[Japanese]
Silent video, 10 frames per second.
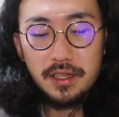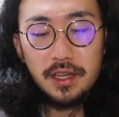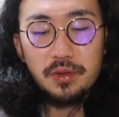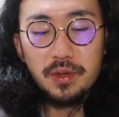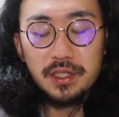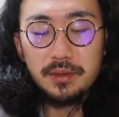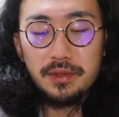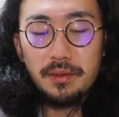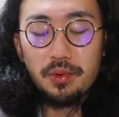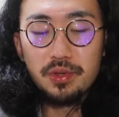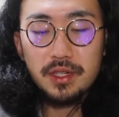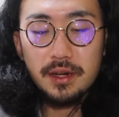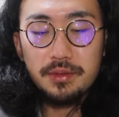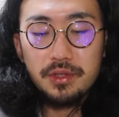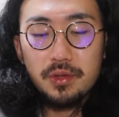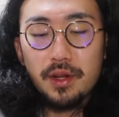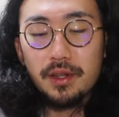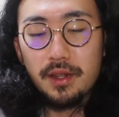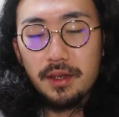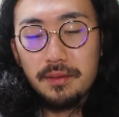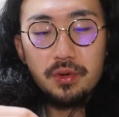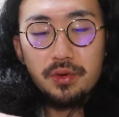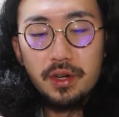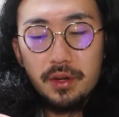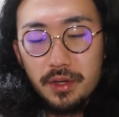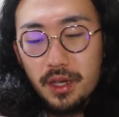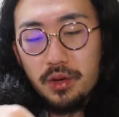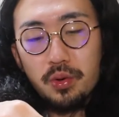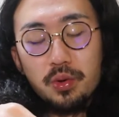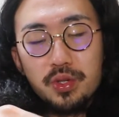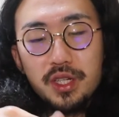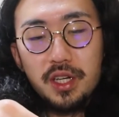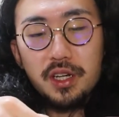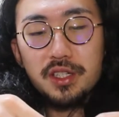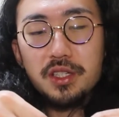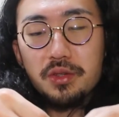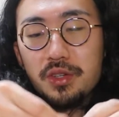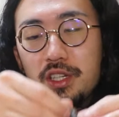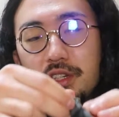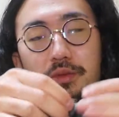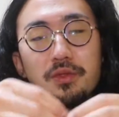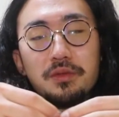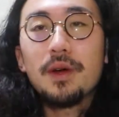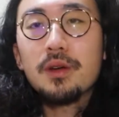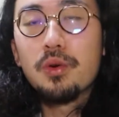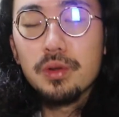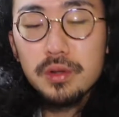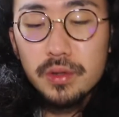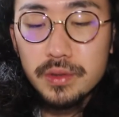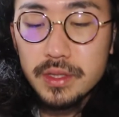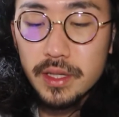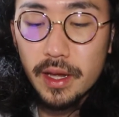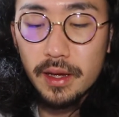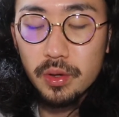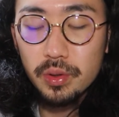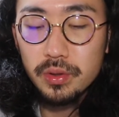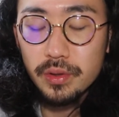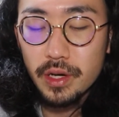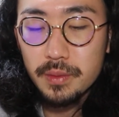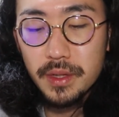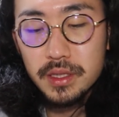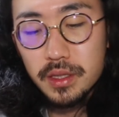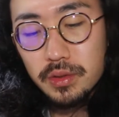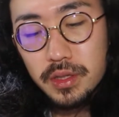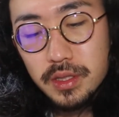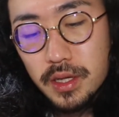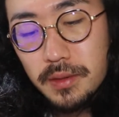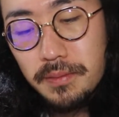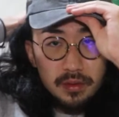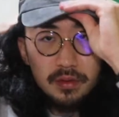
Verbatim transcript: 結構自分で帽子かぶる人なんで、この柄は結構欲しい感じですよ、生地も。これはコットンですね。コットン100%ですね。